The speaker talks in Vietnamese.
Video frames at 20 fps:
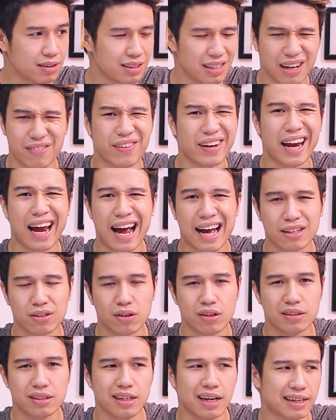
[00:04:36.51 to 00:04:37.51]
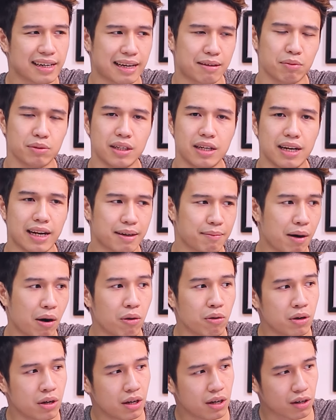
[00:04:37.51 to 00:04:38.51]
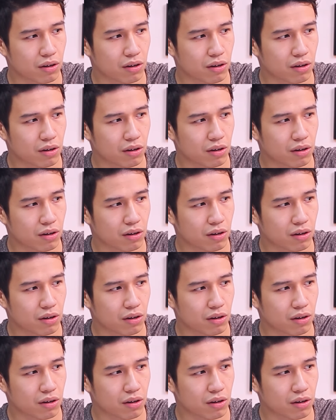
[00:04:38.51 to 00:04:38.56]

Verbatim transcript: chỉ là VA thôi nhìn lệch lệch một tí lệch màu